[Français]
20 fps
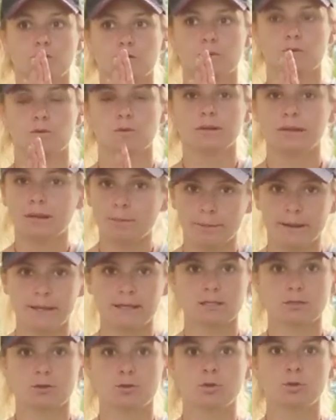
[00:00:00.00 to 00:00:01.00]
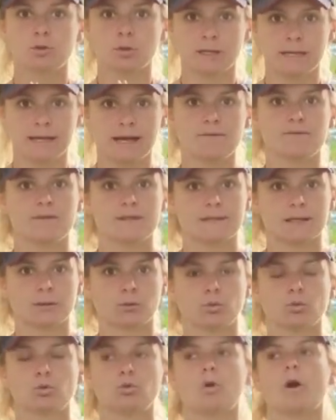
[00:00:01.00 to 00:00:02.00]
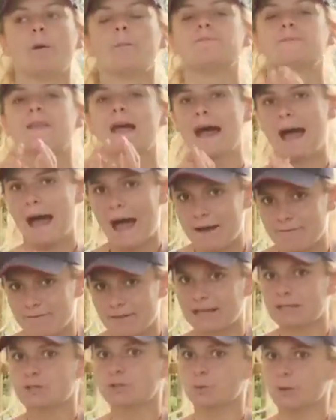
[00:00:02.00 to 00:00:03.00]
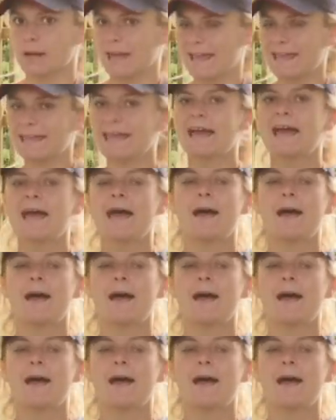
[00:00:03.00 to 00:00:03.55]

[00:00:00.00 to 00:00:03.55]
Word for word: Ce n'est pas exclu que Léa fasse un concours avec soleil,